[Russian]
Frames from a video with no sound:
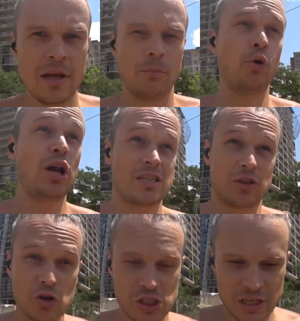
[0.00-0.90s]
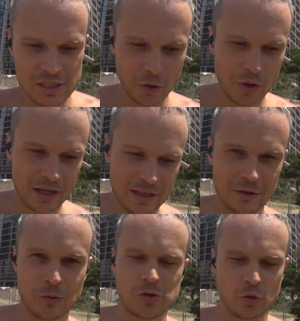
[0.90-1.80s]
более сложная история, да,
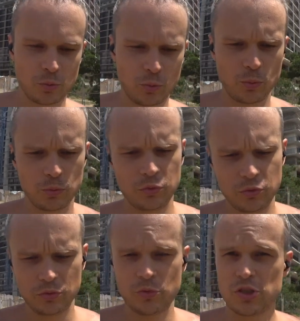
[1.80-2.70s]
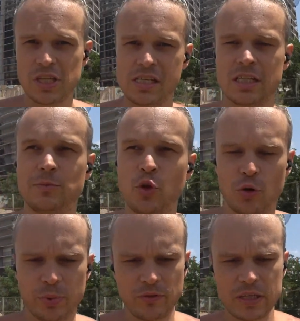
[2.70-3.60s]
то есть тут нужно делать много
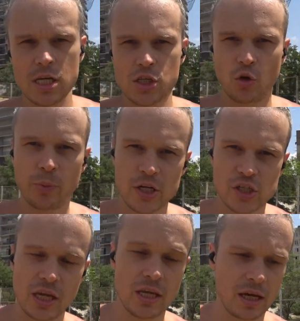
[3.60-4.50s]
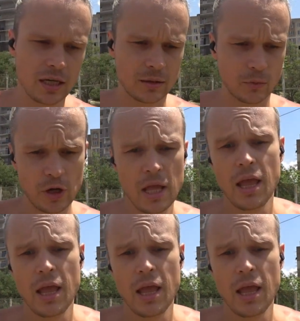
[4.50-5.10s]
подводящих упражнений к этому.